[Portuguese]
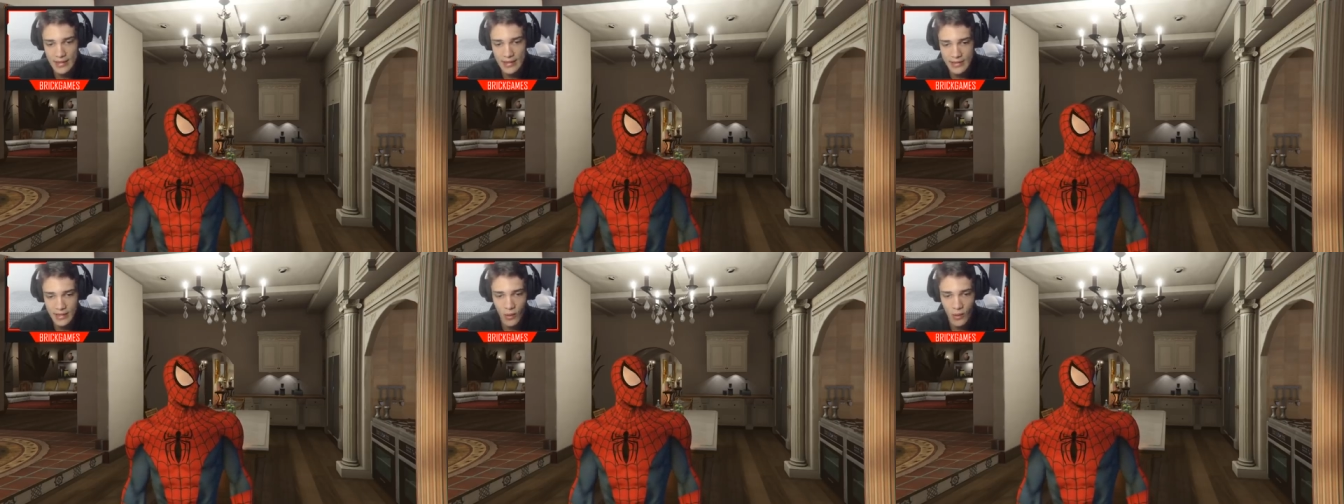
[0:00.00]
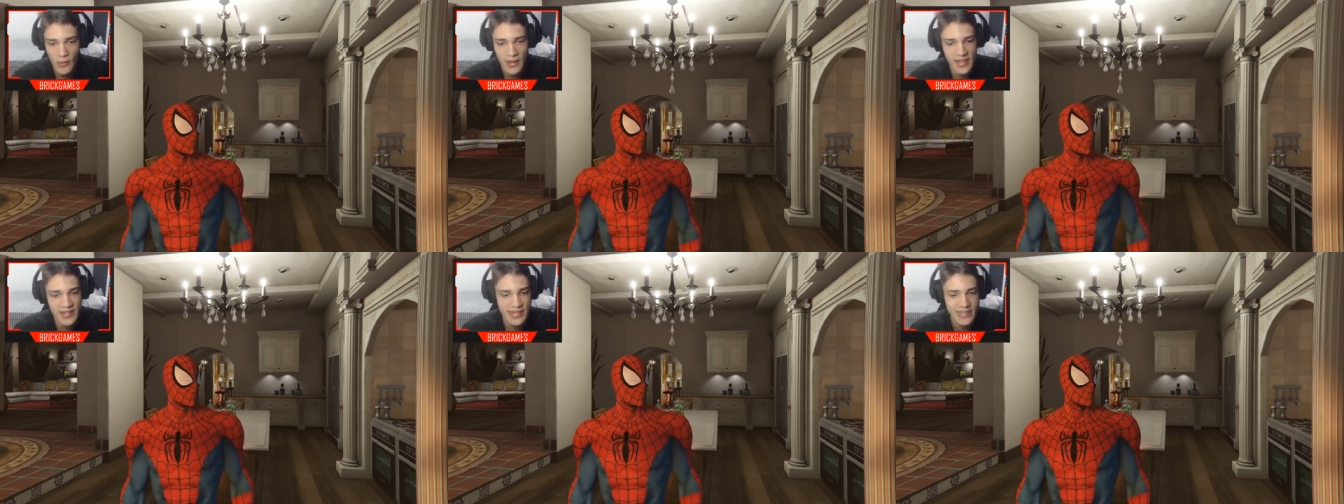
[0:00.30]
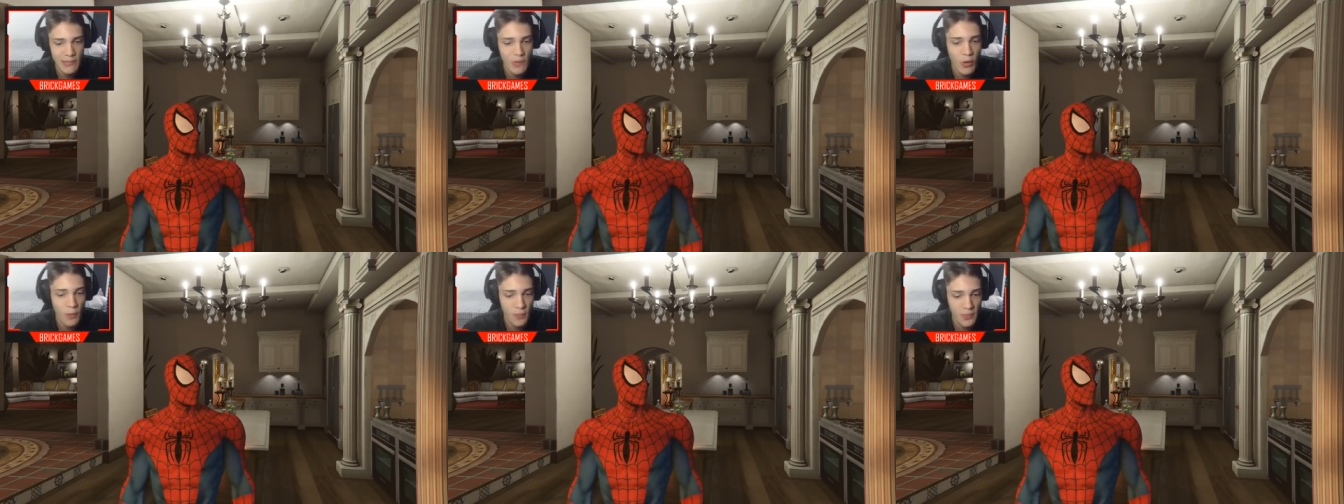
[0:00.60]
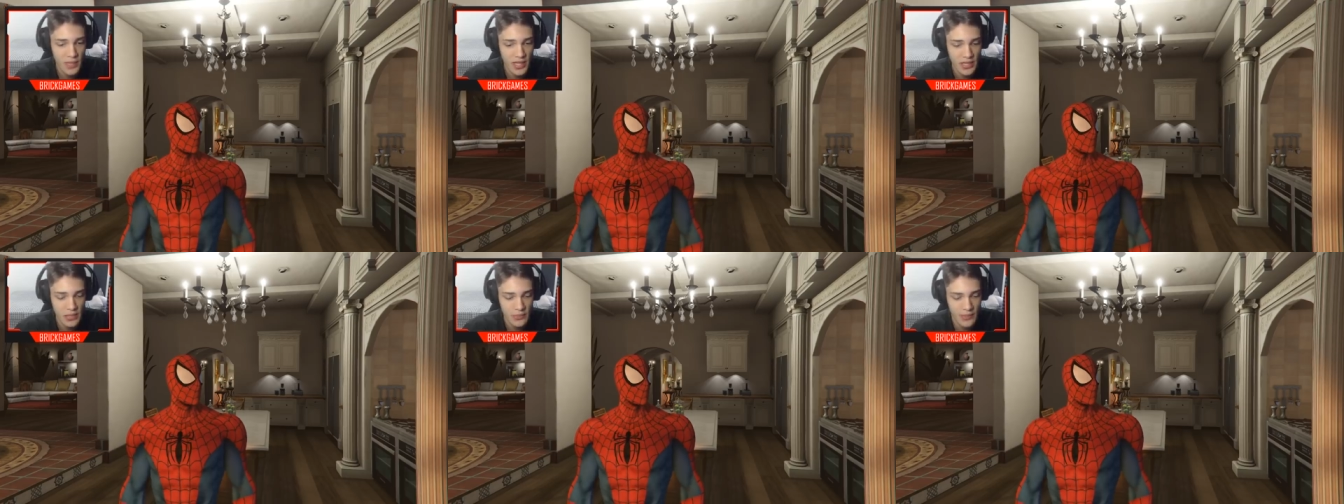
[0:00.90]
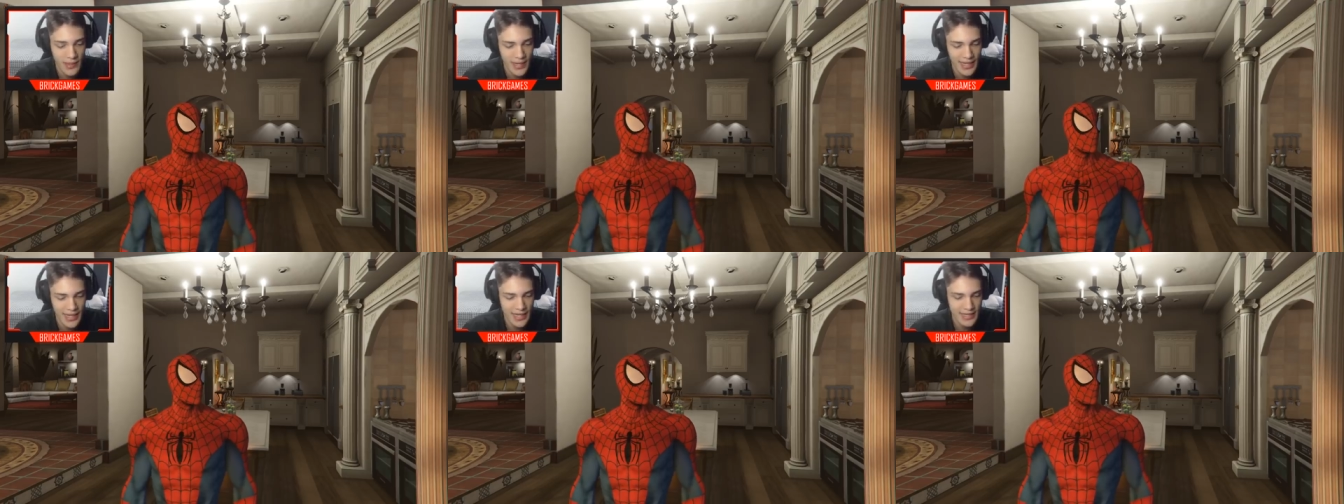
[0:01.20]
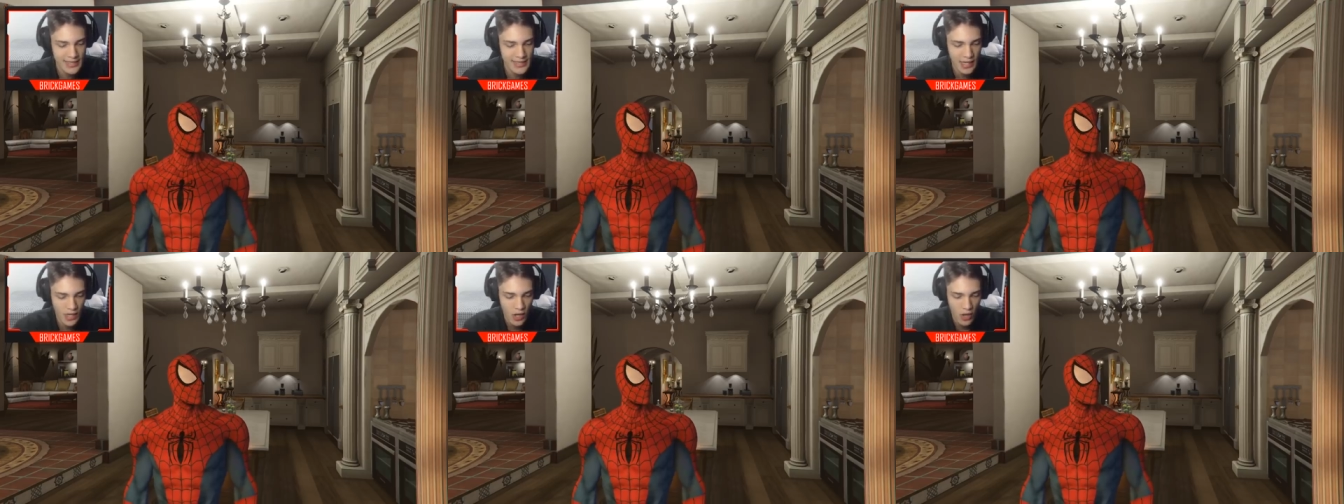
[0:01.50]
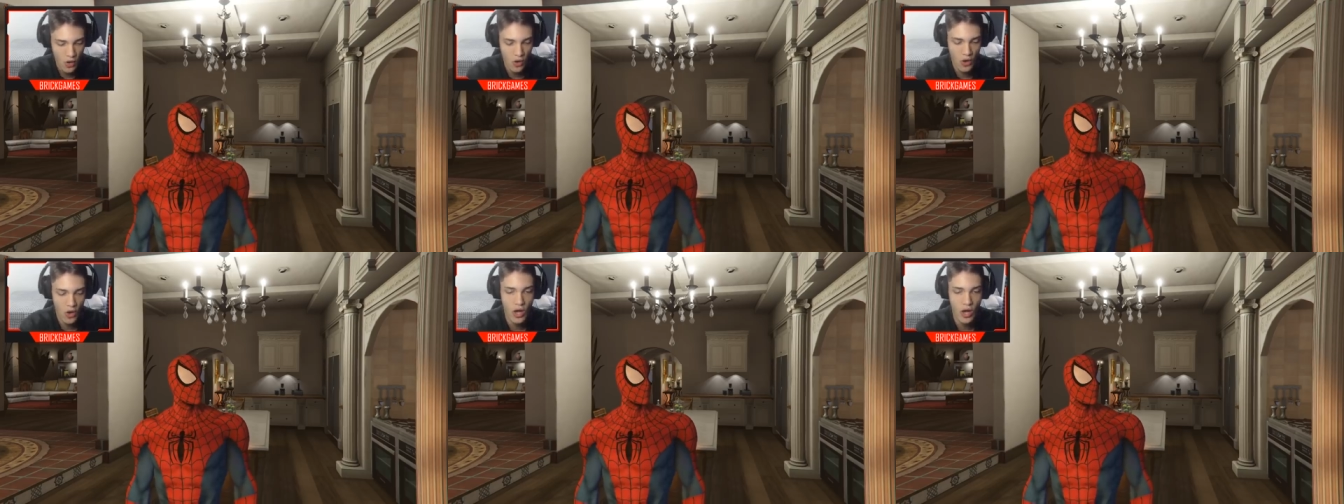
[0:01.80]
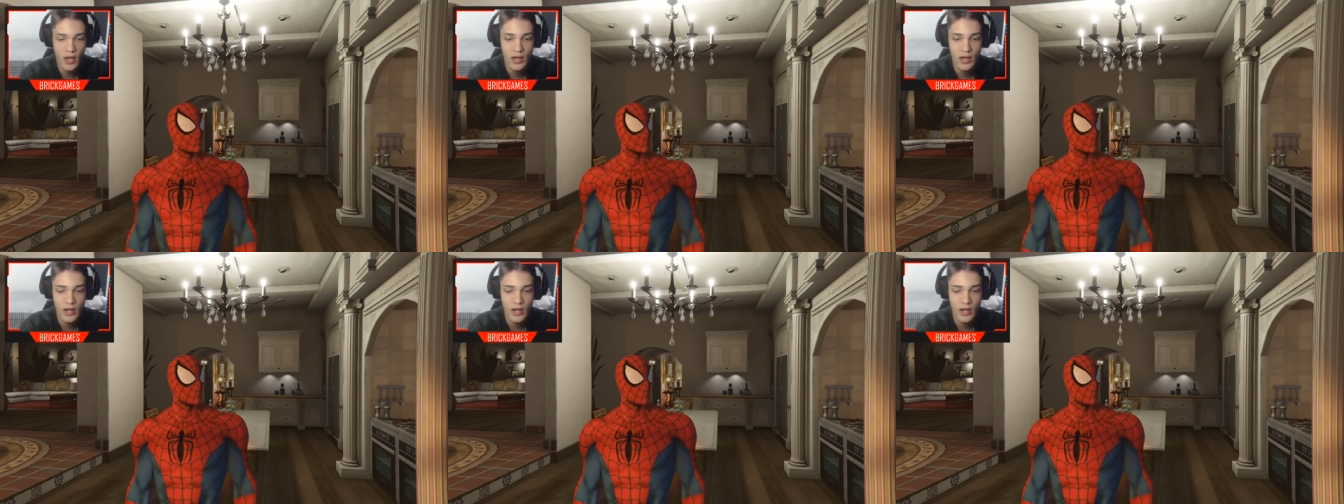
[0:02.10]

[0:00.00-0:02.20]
Então, esse é meu plano, beleza? Ó,